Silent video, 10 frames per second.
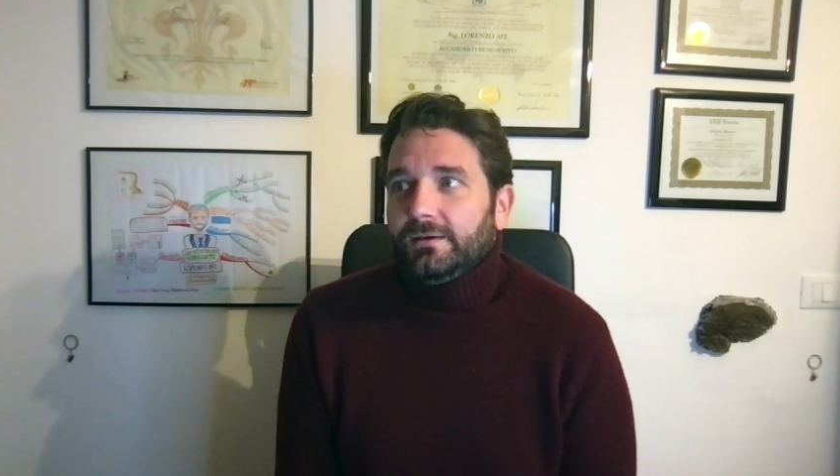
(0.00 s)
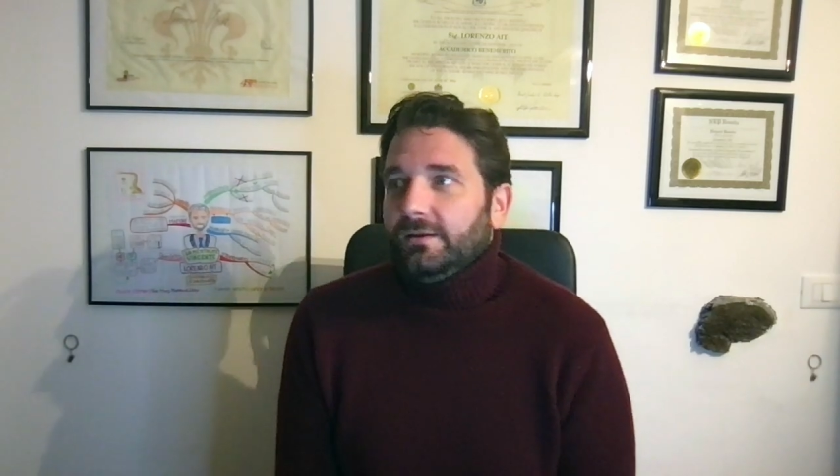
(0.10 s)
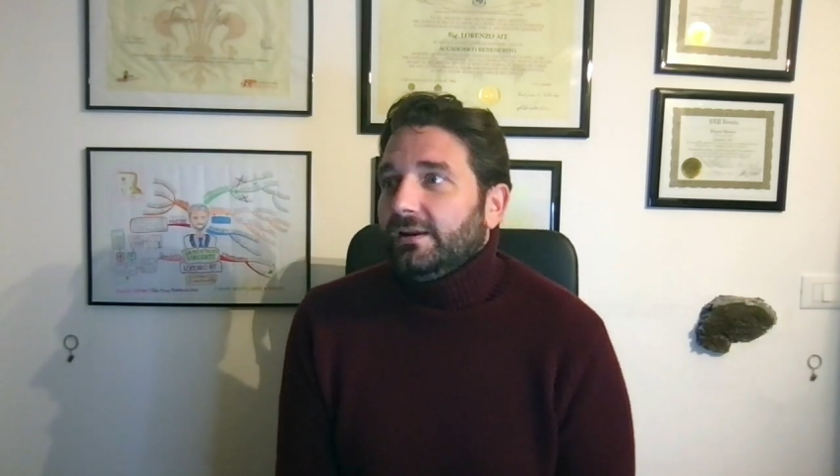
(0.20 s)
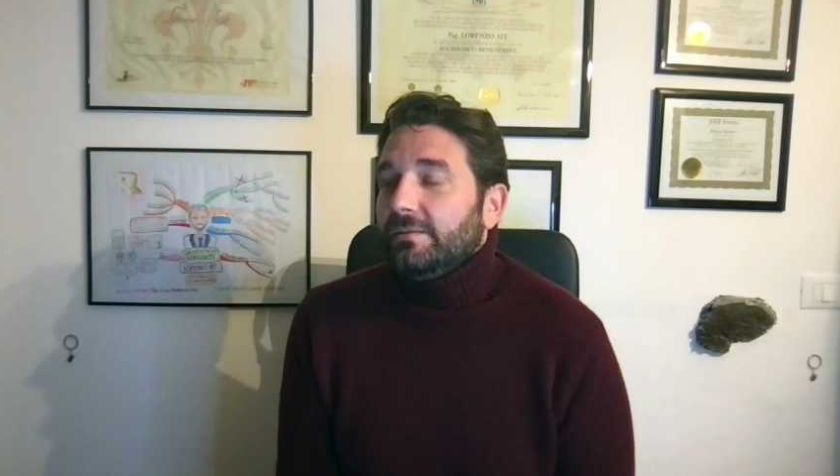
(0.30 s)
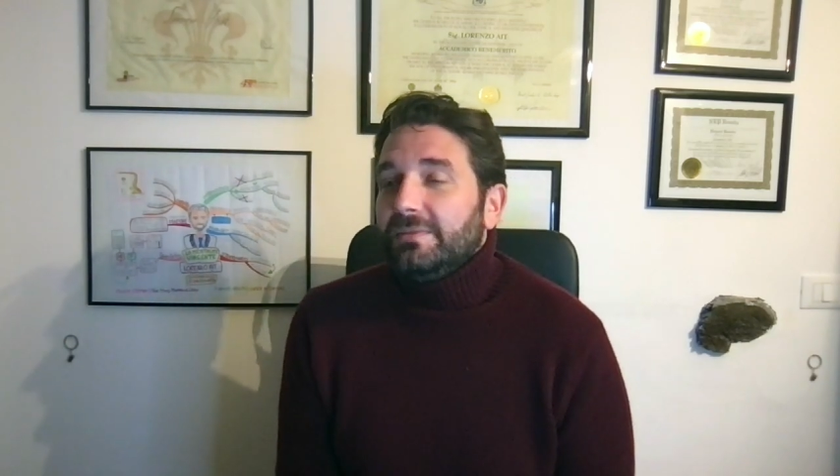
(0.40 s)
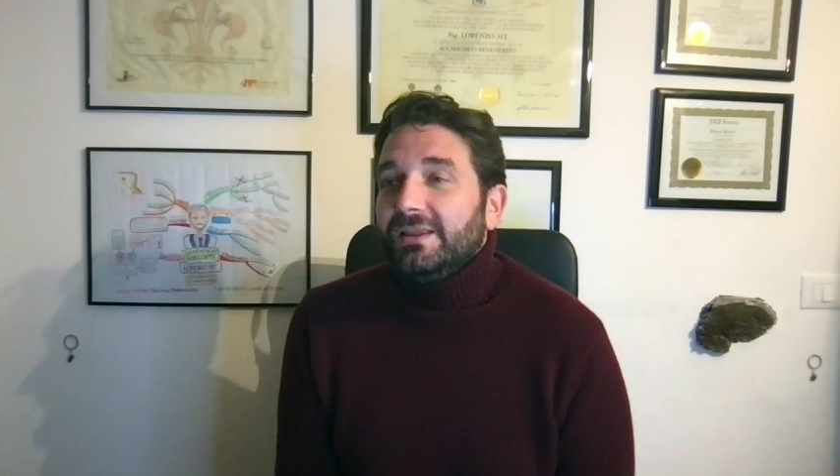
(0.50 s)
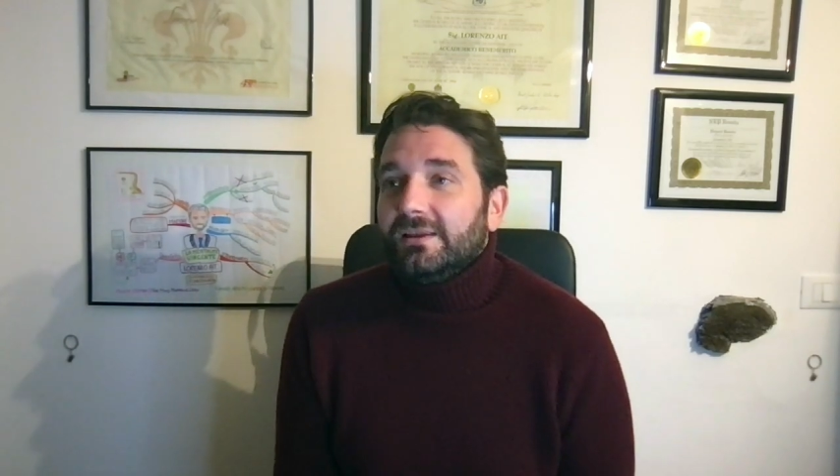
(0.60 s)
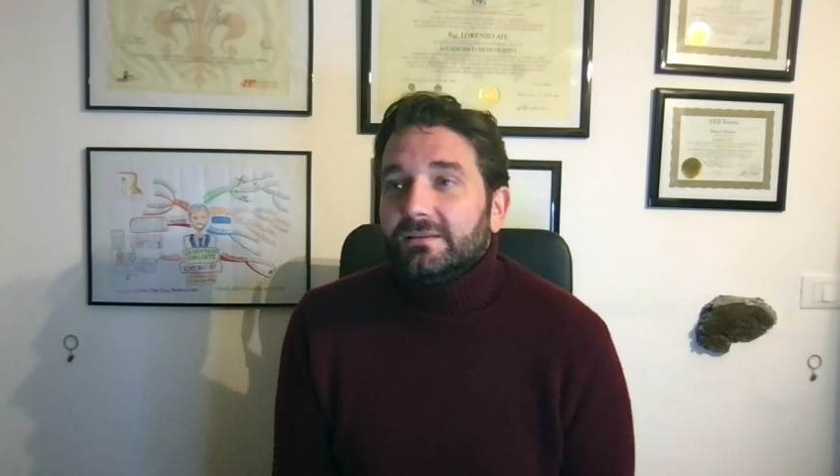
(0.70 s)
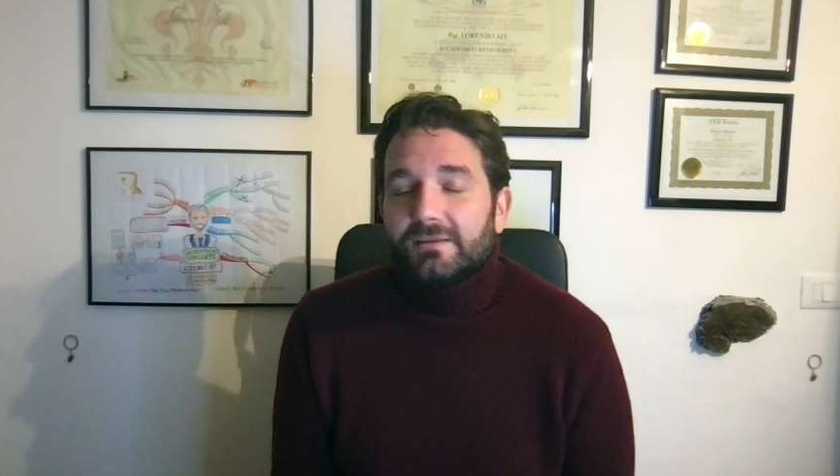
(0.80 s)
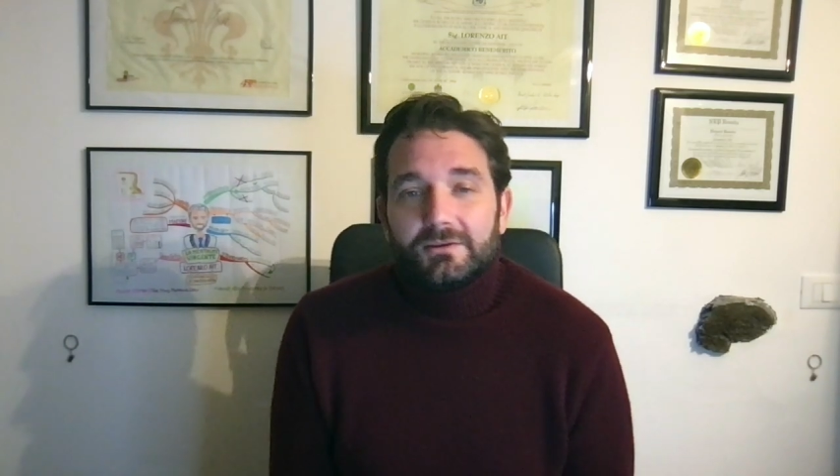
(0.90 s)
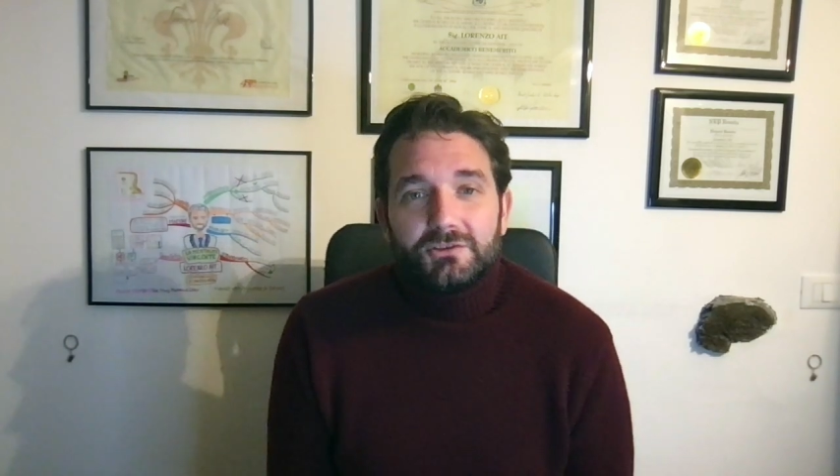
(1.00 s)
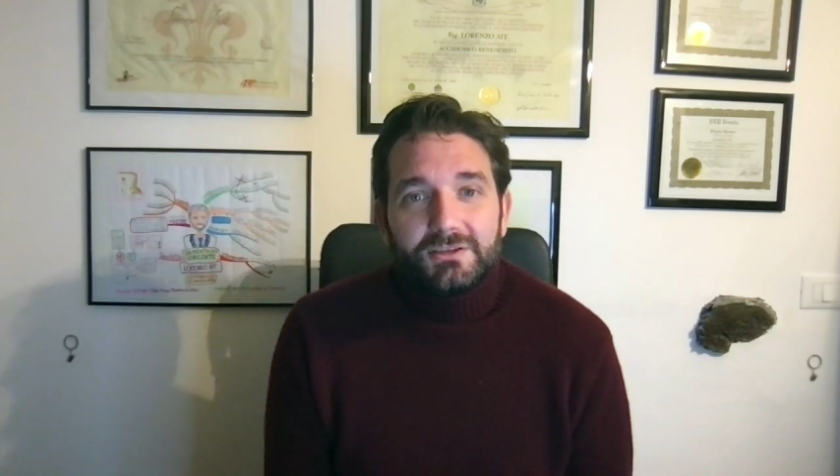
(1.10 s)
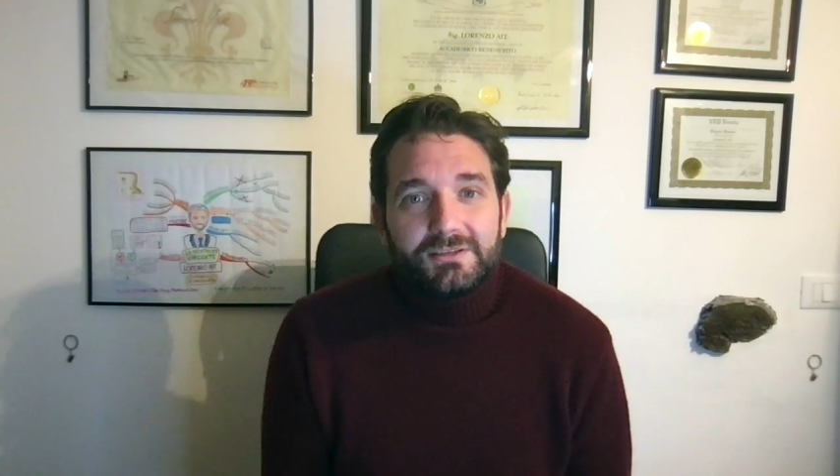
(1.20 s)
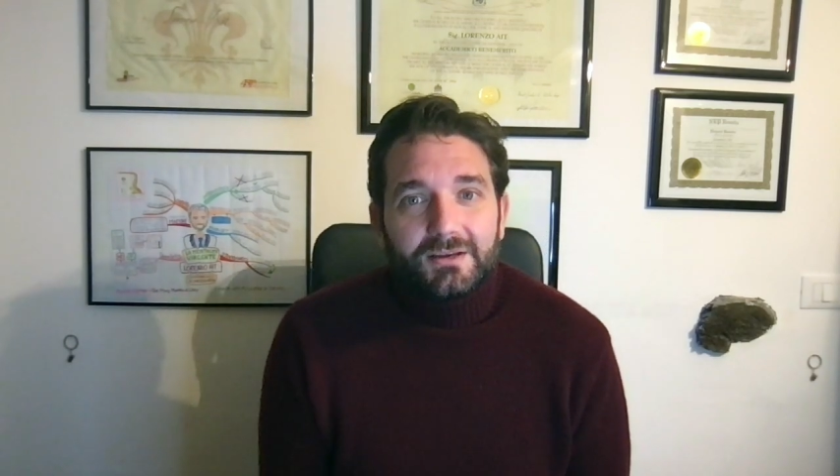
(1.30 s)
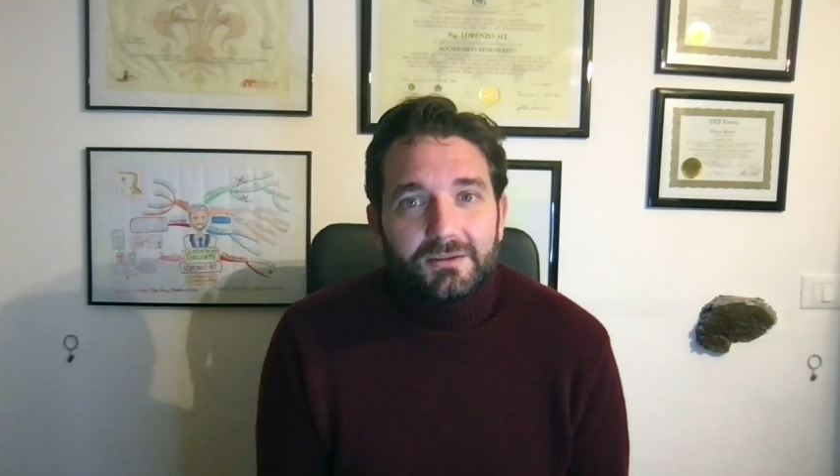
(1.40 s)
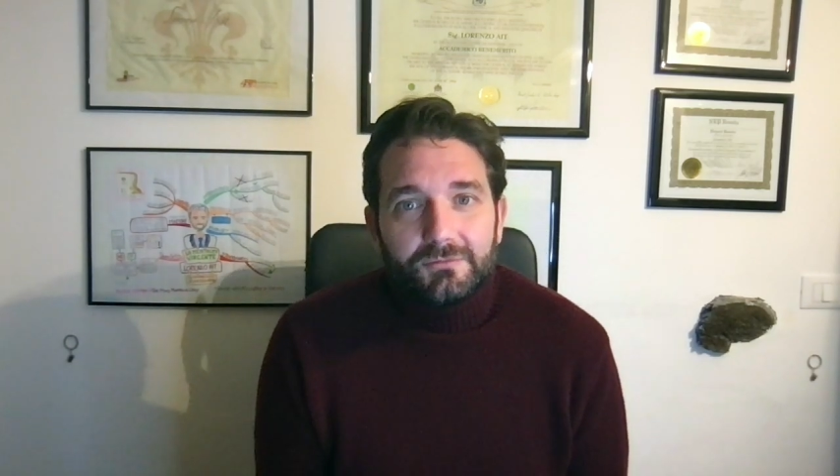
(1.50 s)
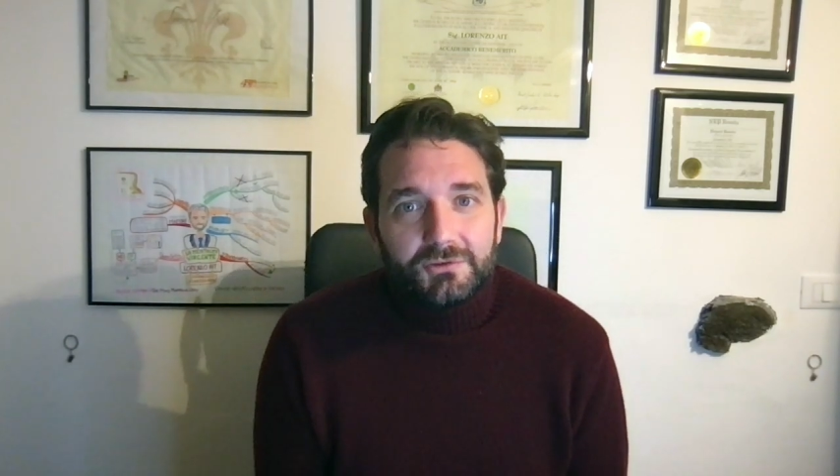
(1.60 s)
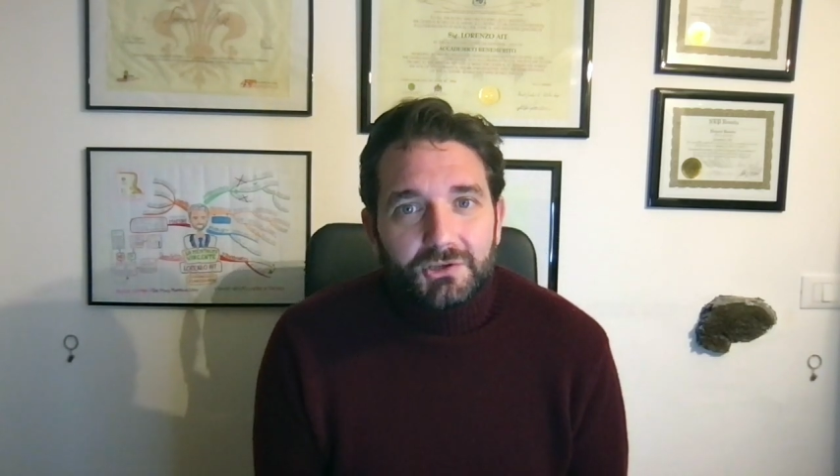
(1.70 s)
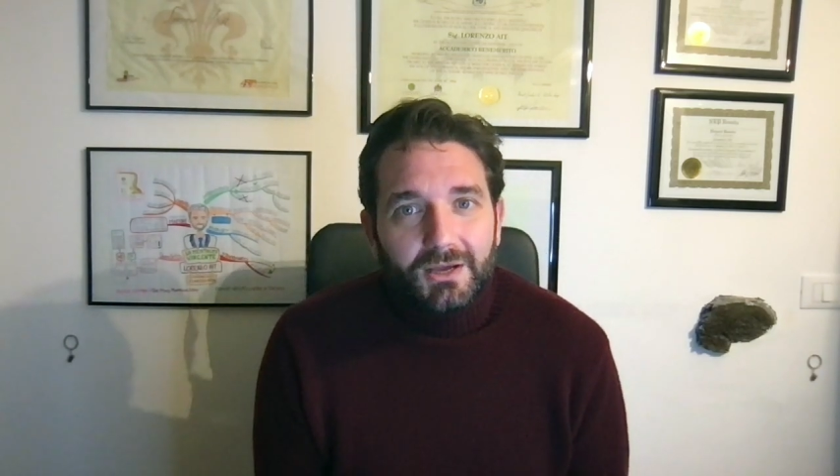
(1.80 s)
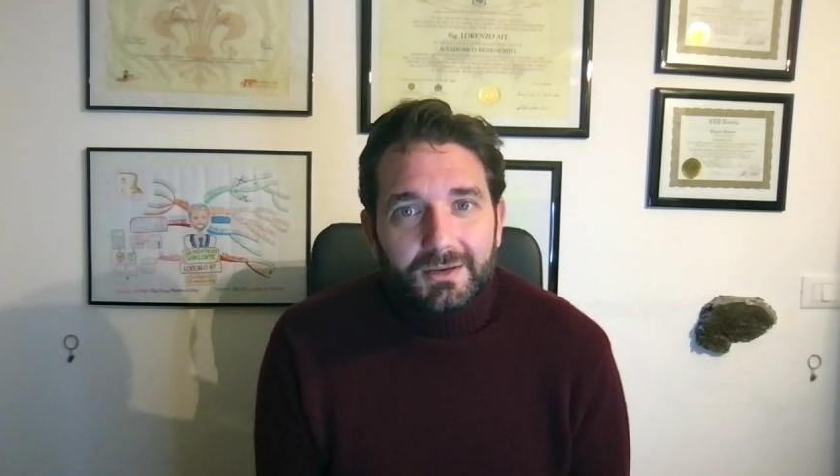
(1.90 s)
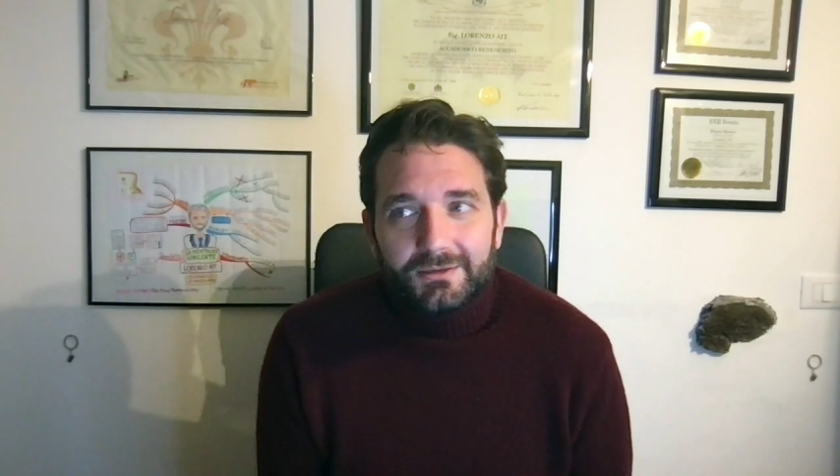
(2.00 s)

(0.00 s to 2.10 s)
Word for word: le mille intelligenze artificiali